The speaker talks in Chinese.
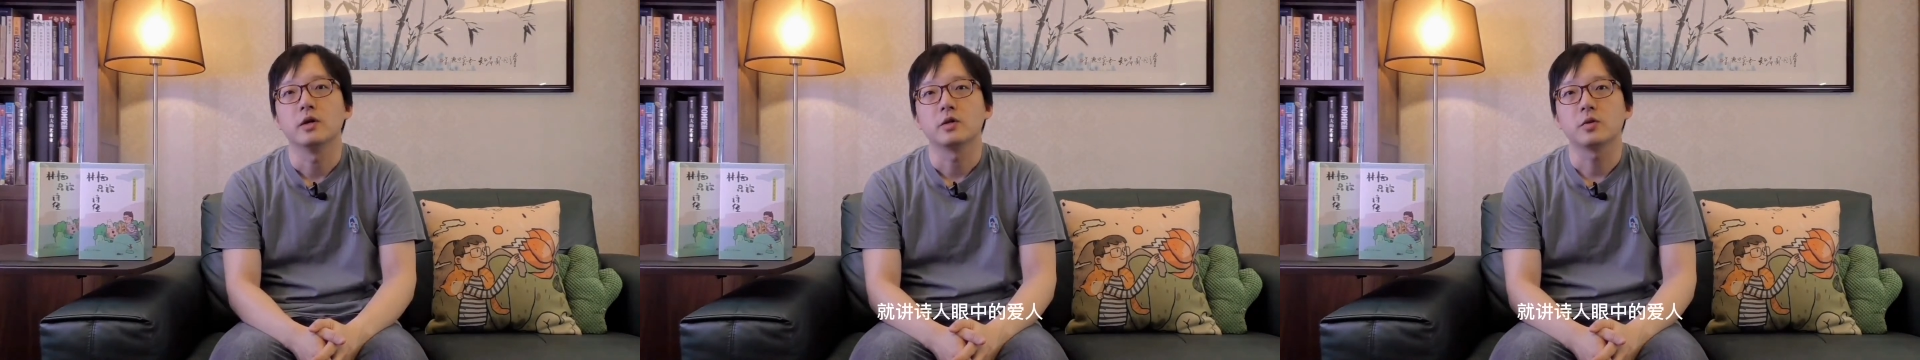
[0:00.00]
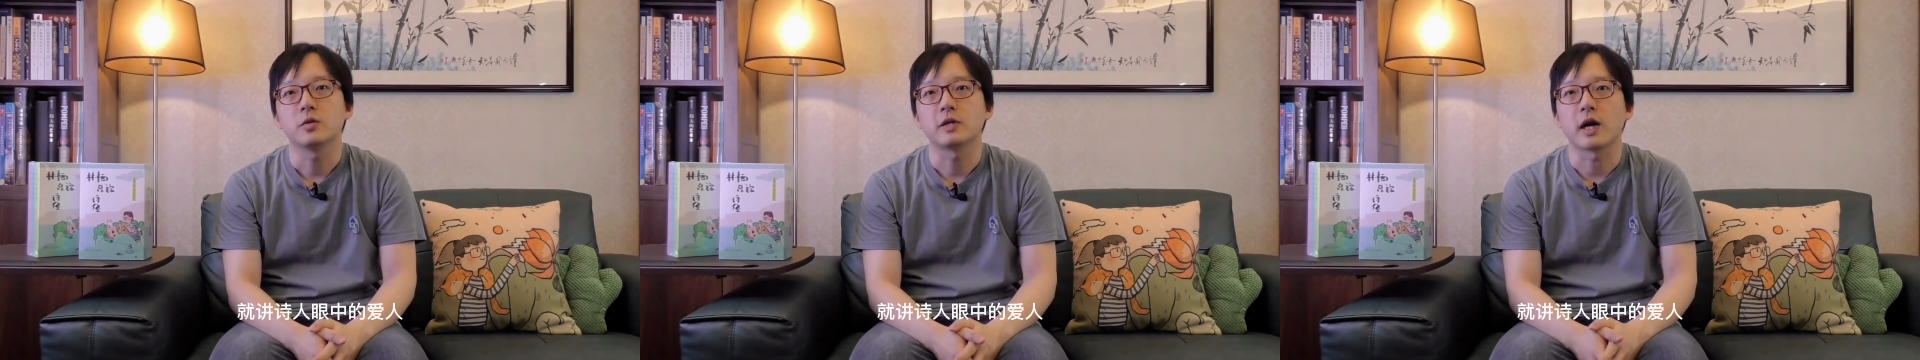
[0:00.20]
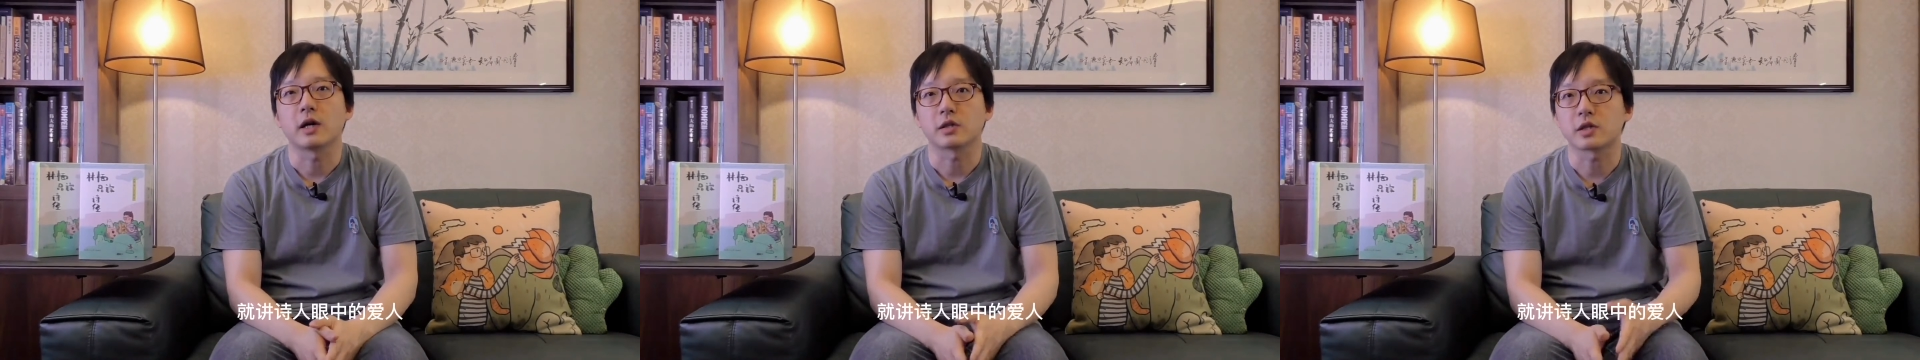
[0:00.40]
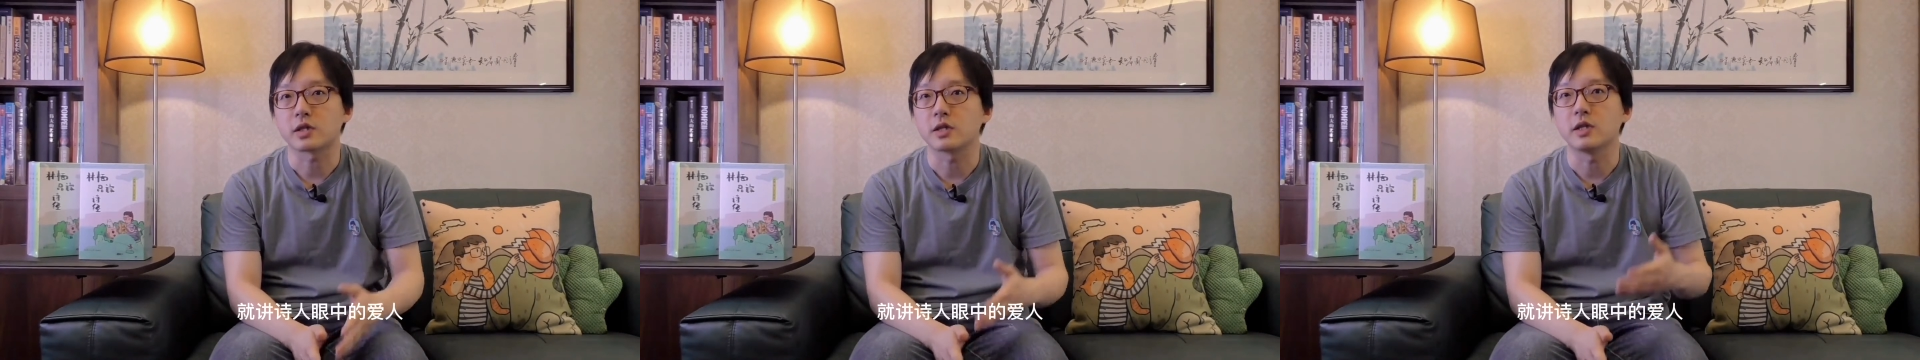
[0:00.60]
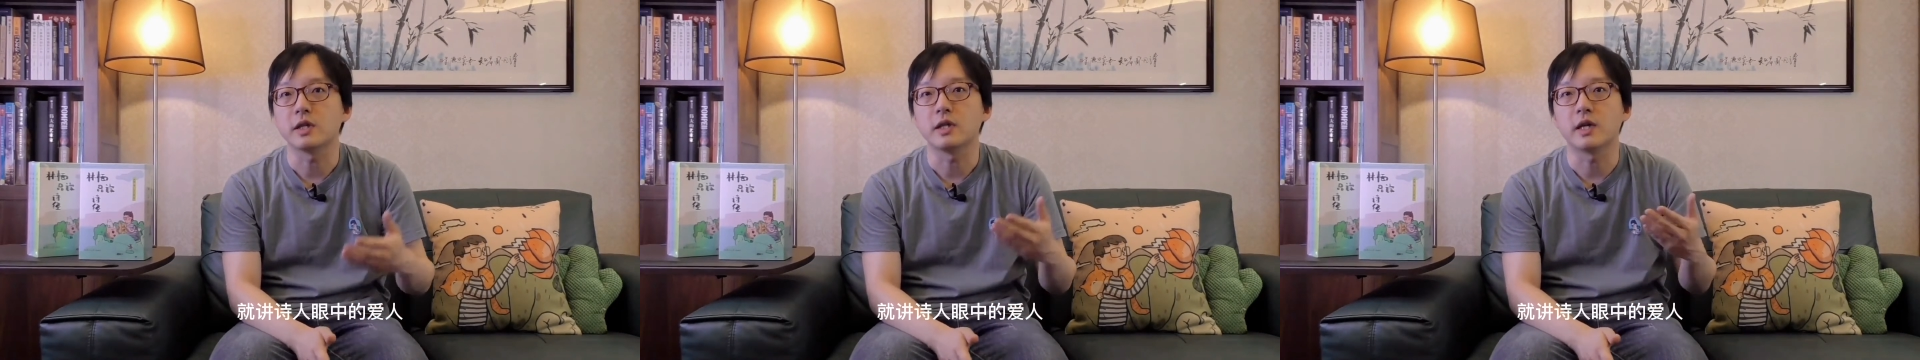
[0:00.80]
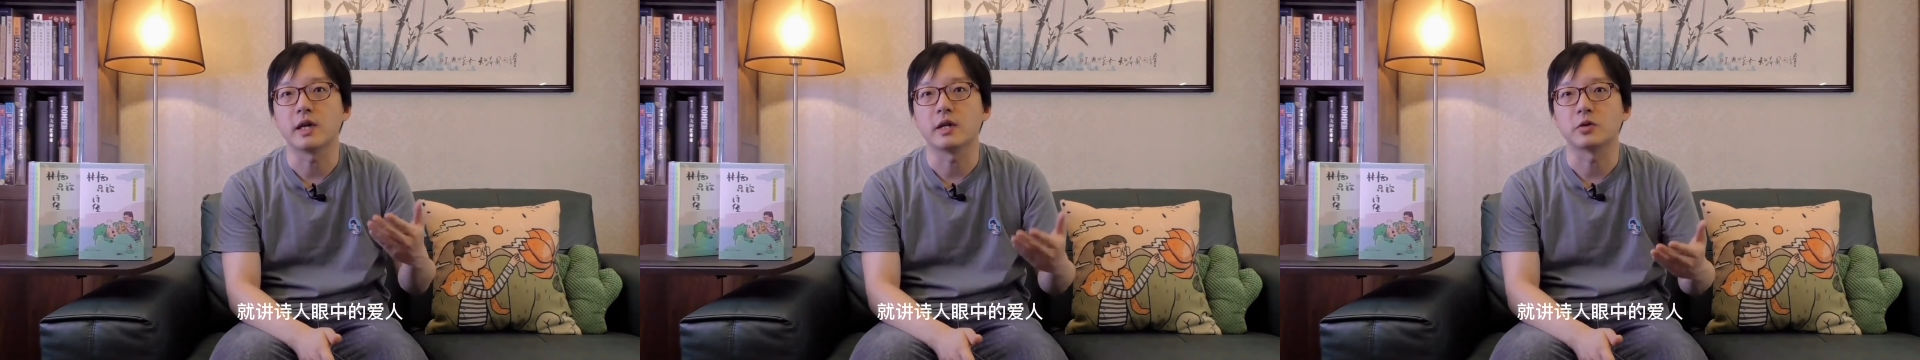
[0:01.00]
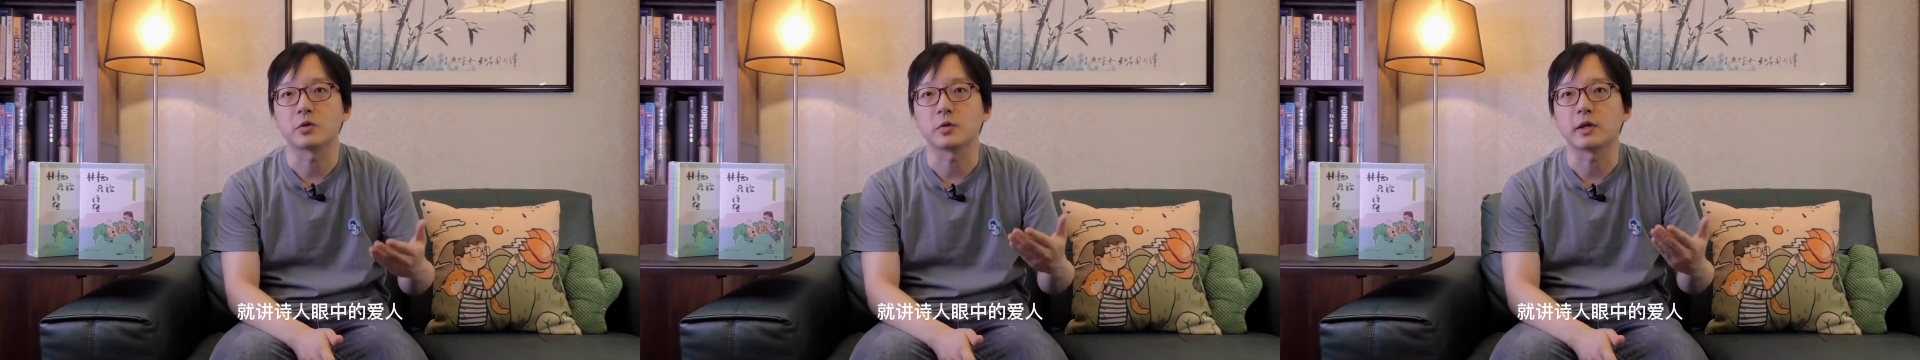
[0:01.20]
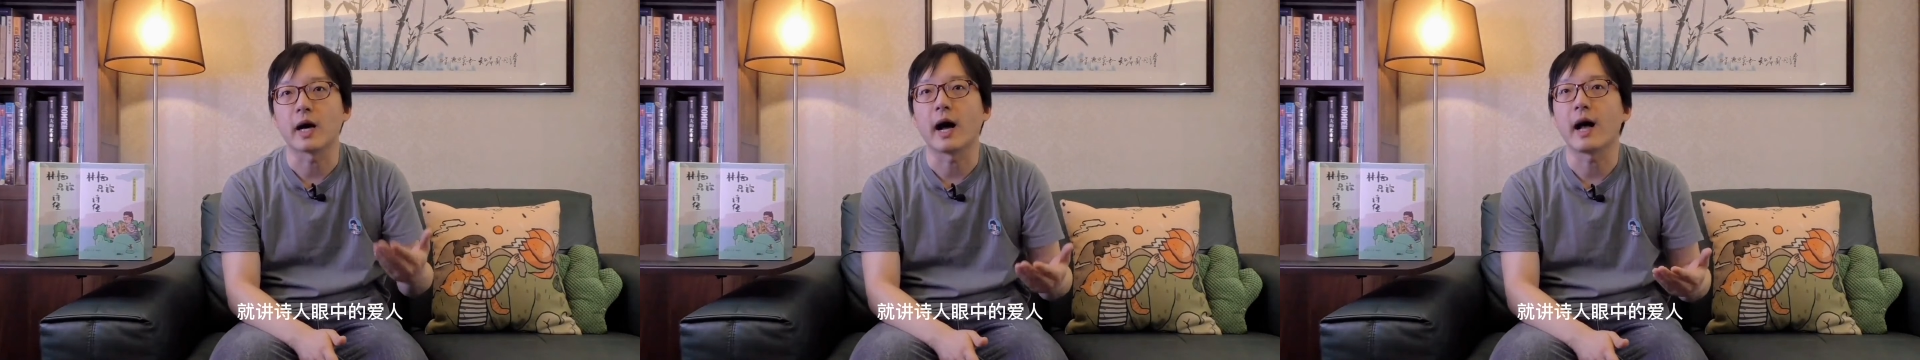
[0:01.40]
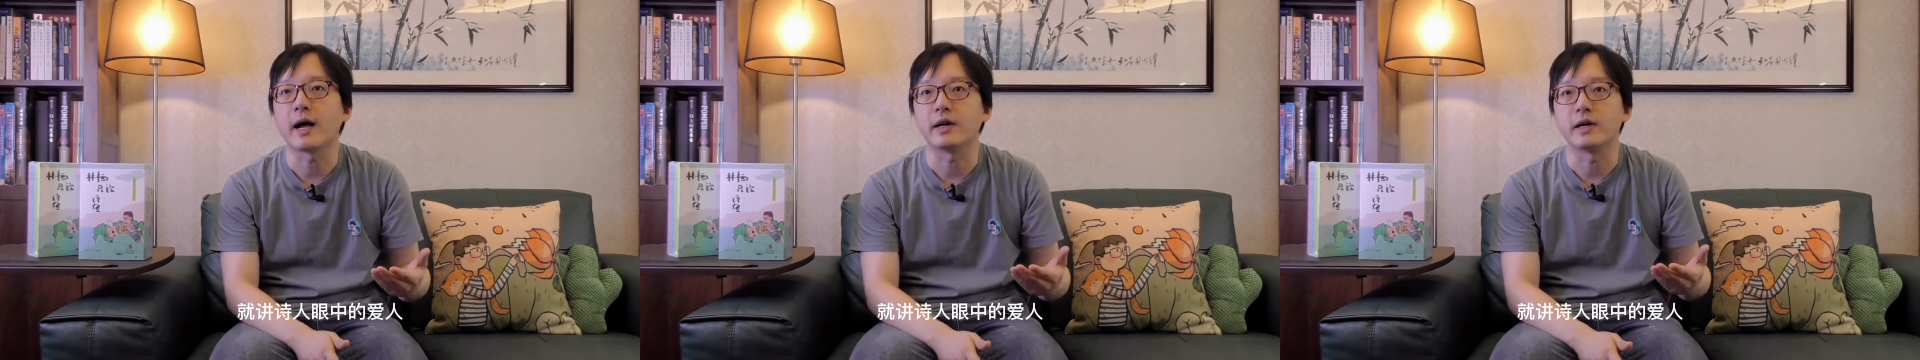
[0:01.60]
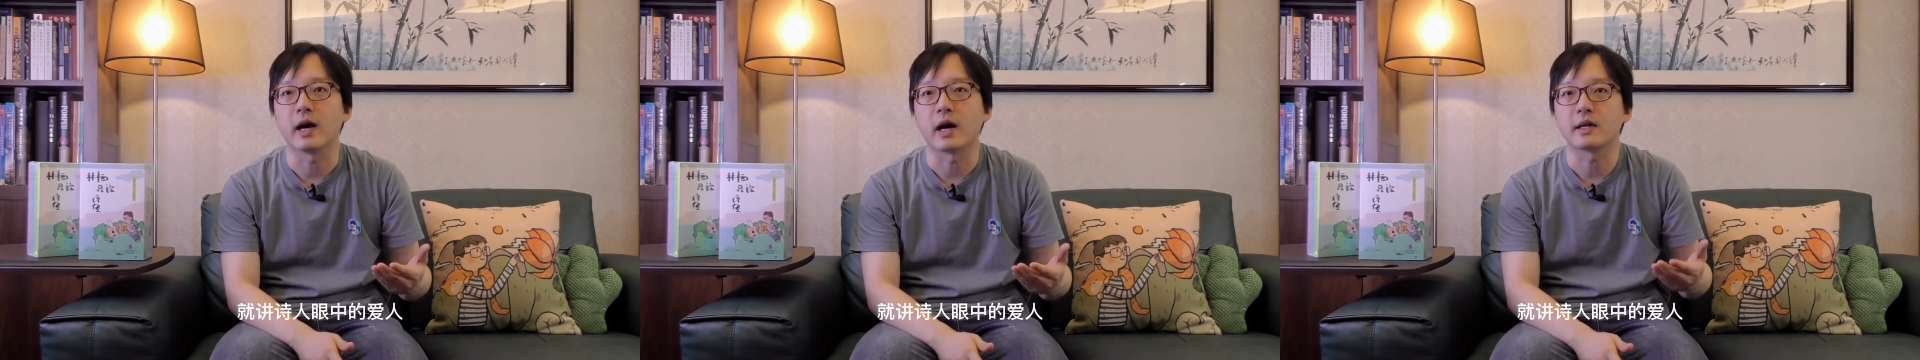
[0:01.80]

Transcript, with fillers: 就讲诗人眼中的爱人